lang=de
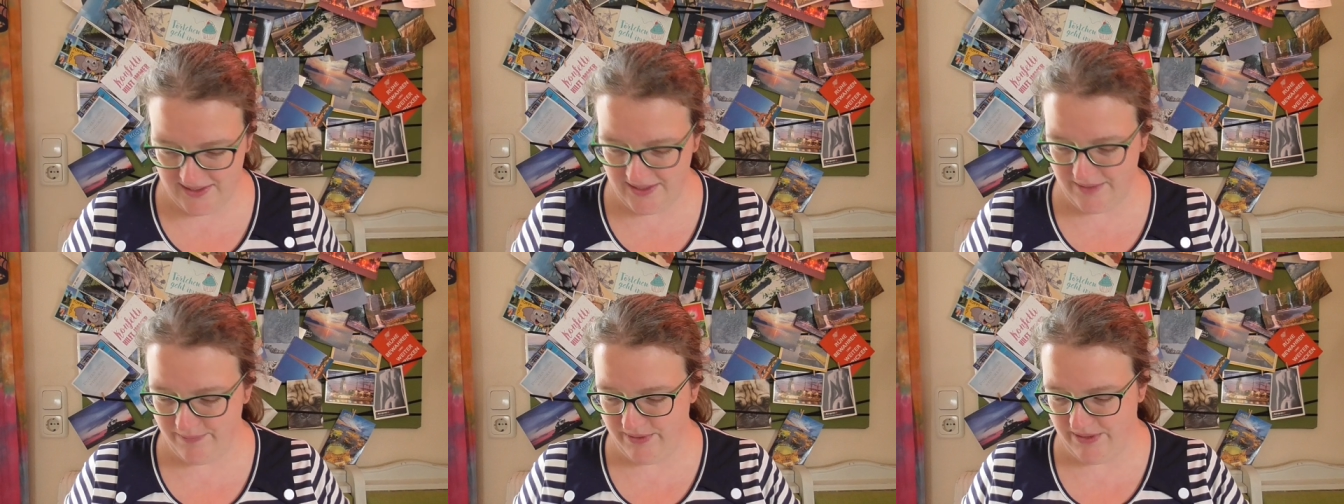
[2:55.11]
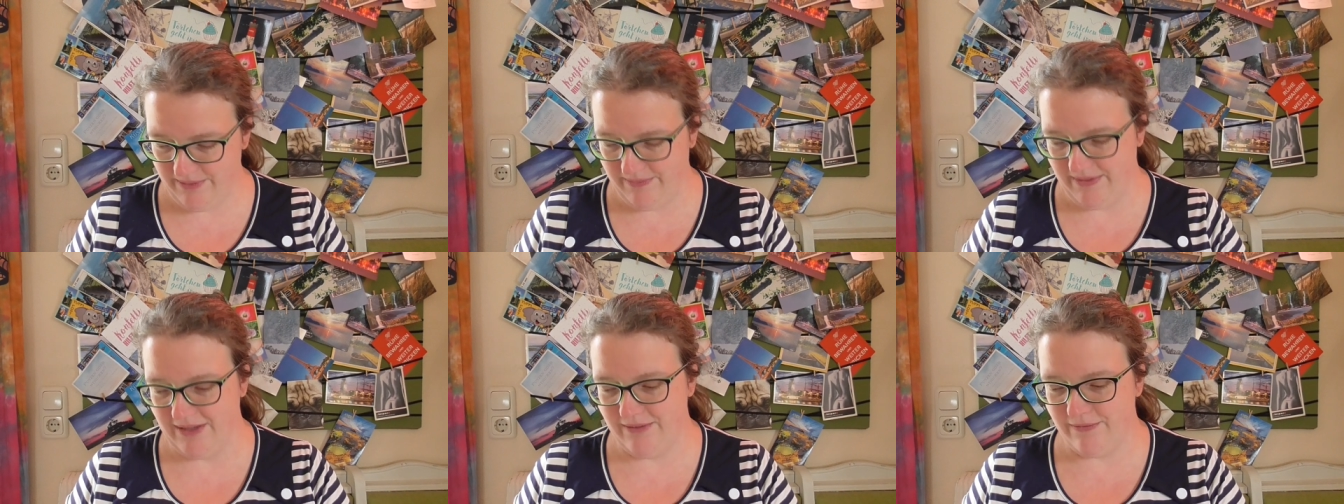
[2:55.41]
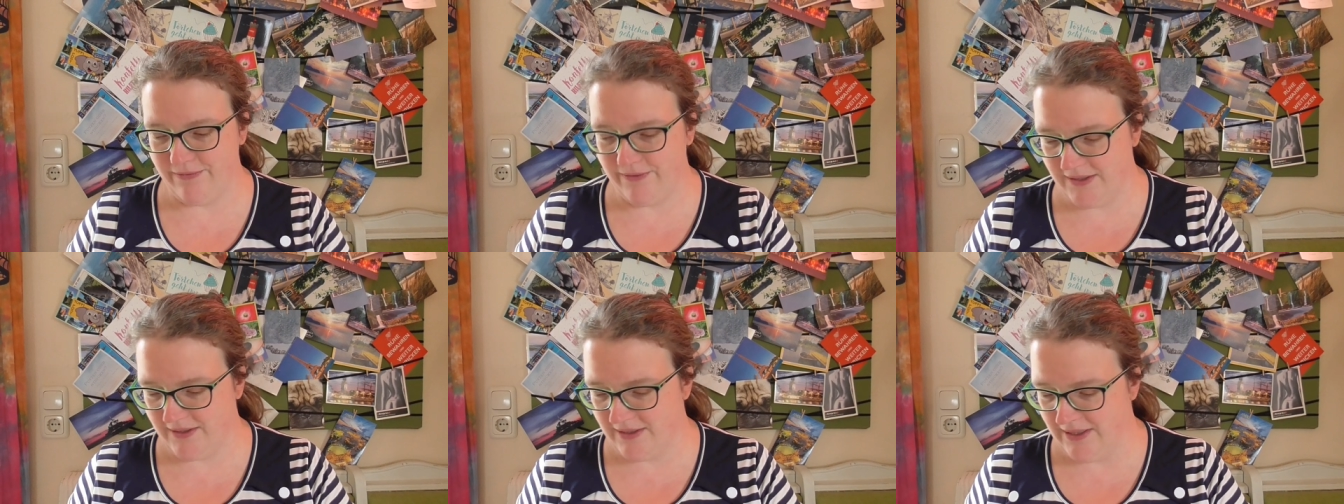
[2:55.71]
Ich habe ja am
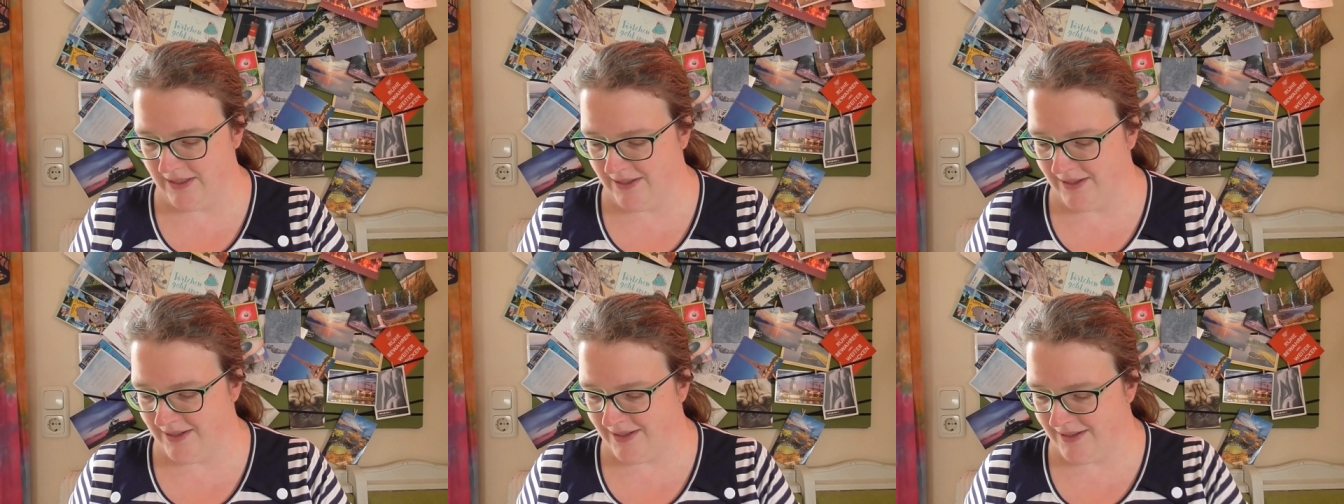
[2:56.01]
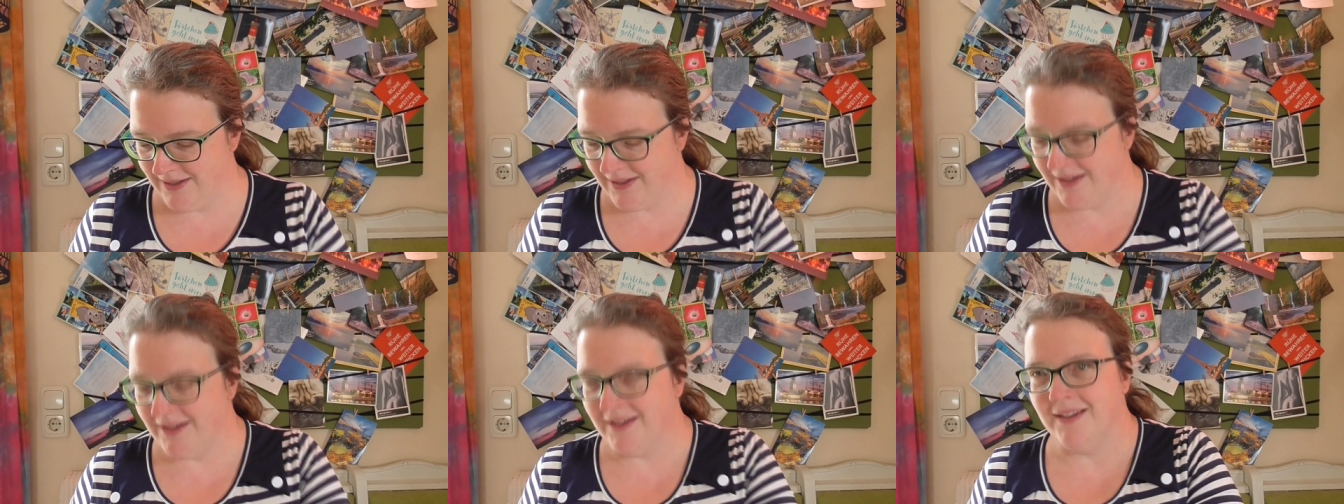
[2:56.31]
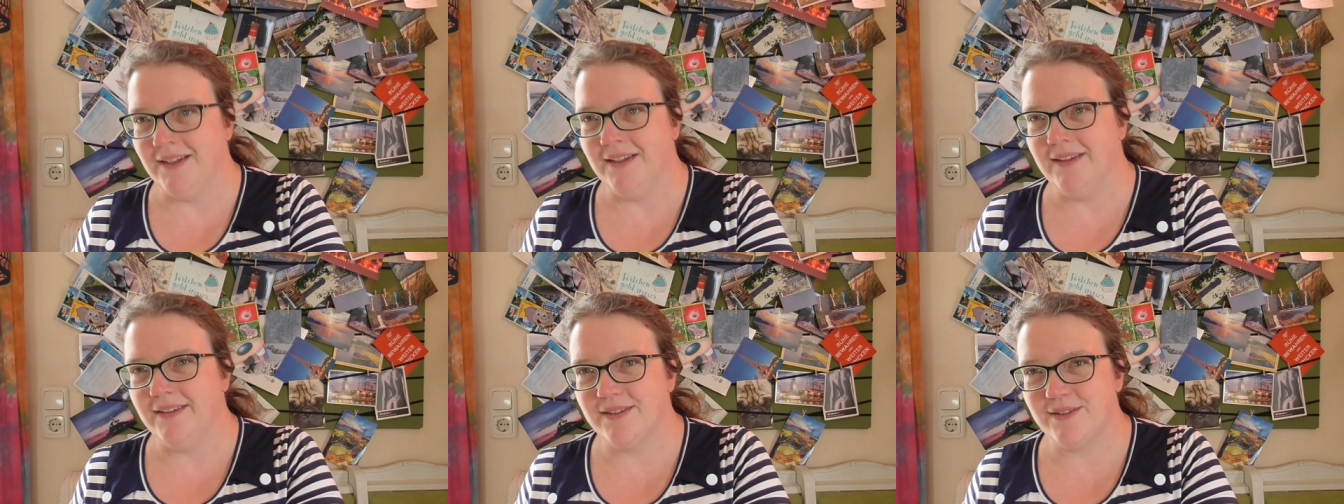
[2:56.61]
Anfang
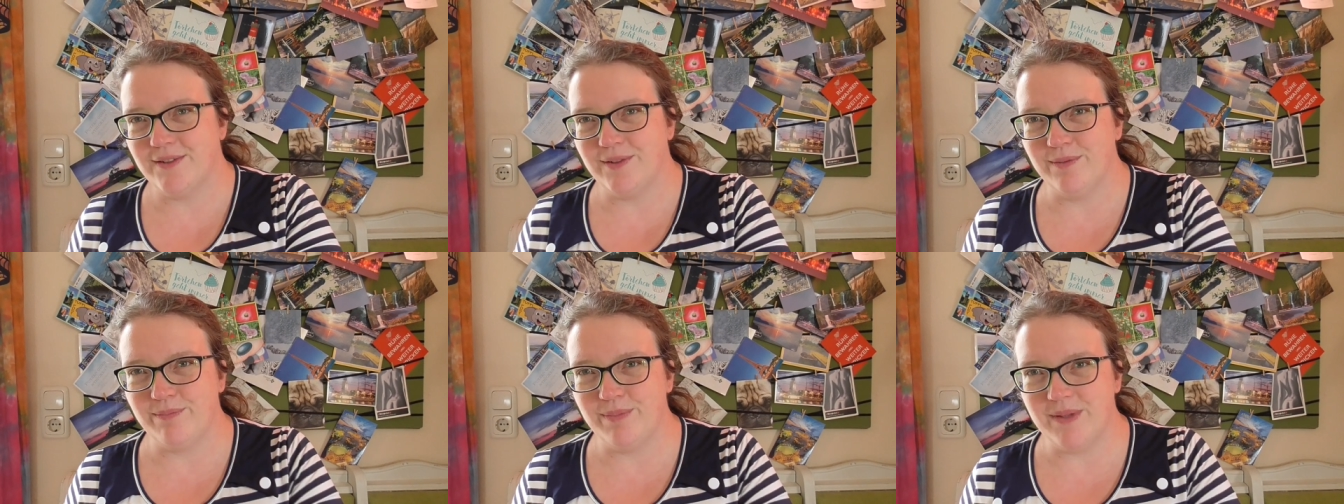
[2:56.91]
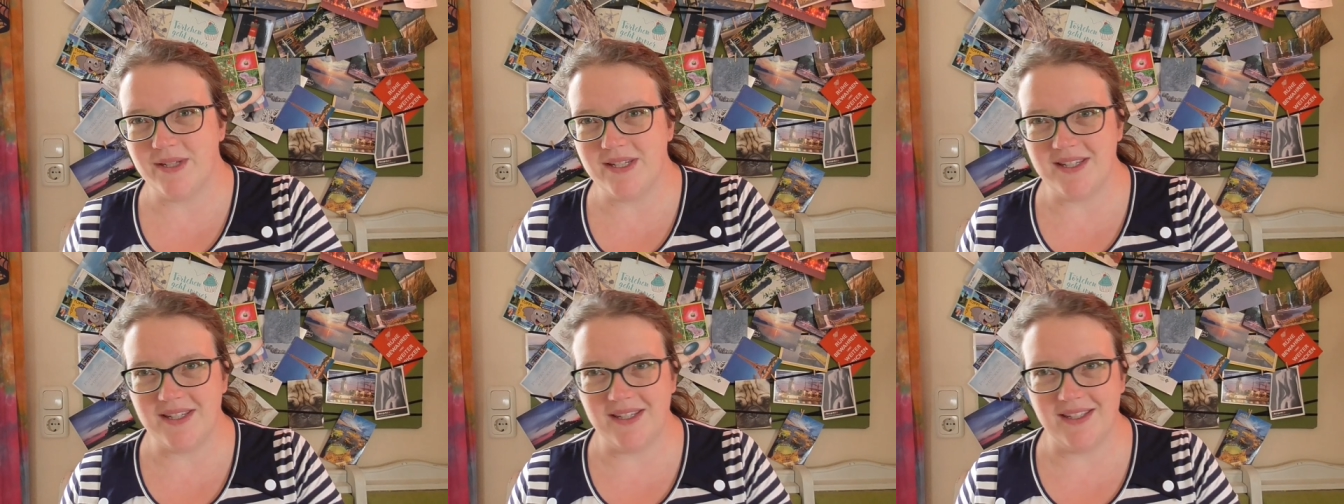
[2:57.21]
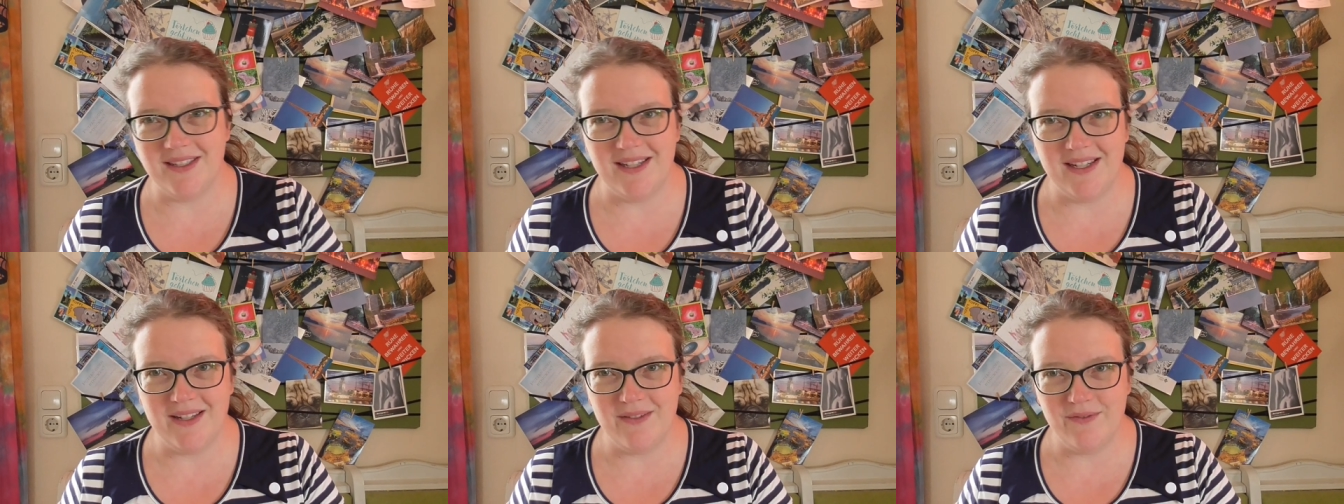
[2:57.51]
so ein
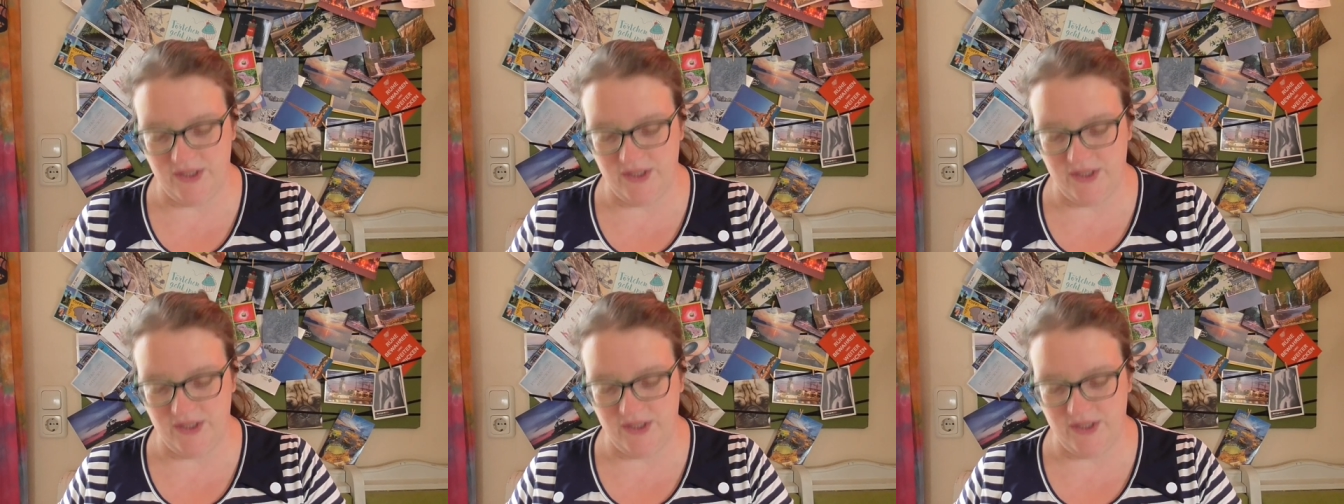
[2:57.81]
bisschen